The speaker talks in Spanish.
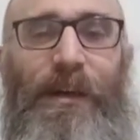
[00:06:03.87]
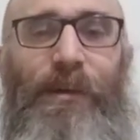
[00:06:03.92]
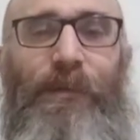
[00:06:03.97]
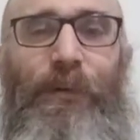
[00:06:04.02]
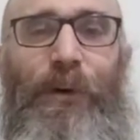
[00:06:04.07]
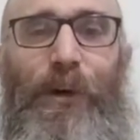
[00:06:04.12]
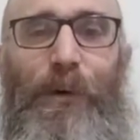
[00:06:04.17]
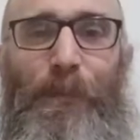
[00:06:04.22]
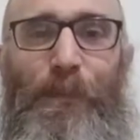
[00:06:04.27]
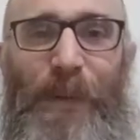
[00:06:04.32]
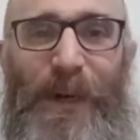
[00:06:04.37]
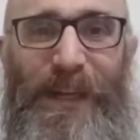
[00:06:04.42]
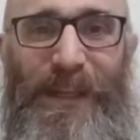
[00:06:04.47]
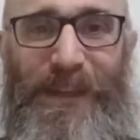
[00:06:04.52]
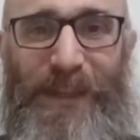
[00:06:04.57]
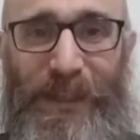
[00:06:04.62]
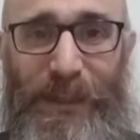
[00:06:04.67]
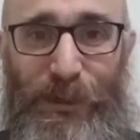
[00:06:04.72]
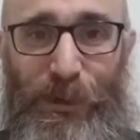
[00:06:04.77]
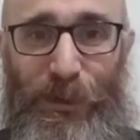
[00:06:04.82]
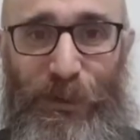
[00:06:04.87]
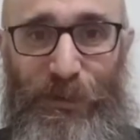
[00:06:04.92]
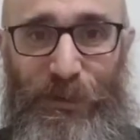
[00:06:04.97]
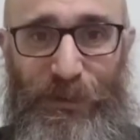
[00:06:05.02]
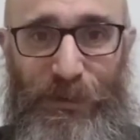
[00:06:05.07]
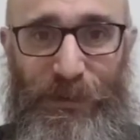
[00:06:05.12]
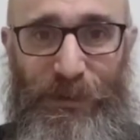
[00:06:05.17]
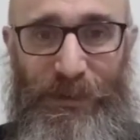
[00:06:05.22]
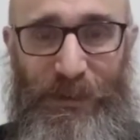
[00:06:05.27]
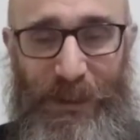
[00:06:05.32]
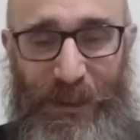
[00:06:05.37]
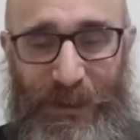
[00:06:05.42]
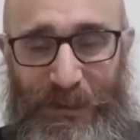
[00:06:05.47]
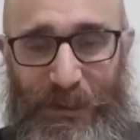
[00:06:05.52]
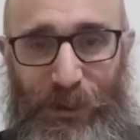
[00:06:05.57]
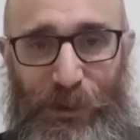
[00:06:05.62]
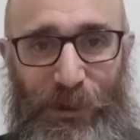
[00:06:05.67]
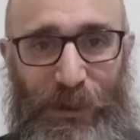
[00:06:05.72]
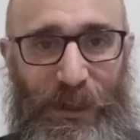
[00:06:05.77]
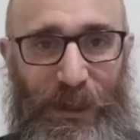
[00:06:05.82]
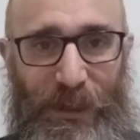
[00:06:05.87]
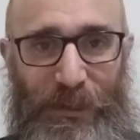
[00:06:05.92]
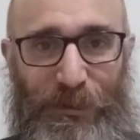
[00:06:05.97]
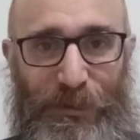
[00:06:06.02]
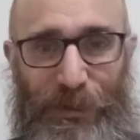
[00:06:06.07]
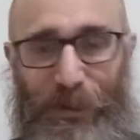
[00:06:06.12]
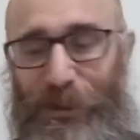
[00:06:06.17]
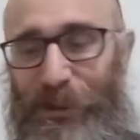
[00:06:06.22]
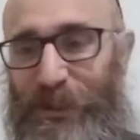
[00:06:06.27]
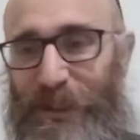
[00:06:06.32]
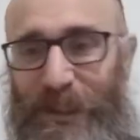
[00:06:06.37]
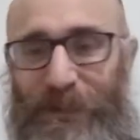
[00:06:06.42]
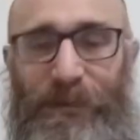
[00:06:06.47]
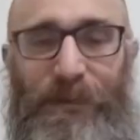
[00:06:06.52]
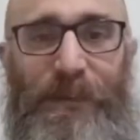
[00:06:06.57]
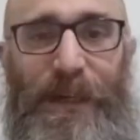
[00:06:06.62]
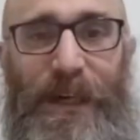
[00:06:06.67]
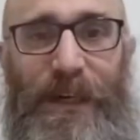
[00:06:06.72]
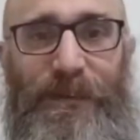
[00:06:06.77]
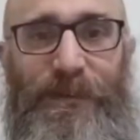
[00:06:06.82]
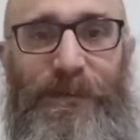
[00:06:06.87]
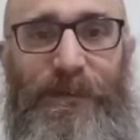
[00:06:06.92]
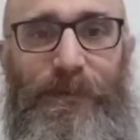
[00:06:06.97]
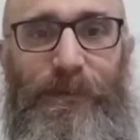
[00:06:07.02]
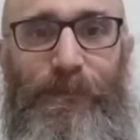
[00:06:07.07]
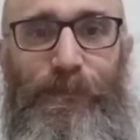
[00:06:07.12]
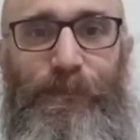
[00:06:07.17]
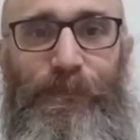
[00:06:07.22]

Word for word: fueron perdidos de esa congregación y no estaban más,